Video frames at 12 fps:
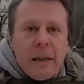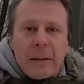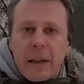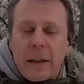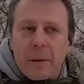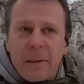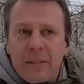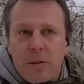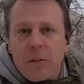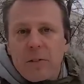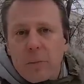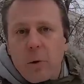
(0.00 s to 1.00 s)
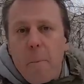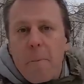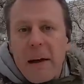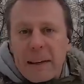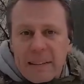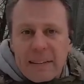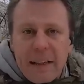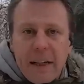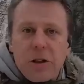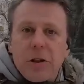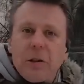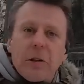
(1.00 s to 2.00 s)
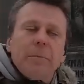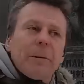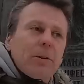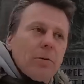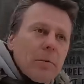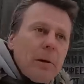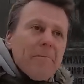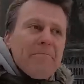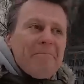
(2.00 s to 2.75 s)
на Каменостровском дом 5 настрочил, и потом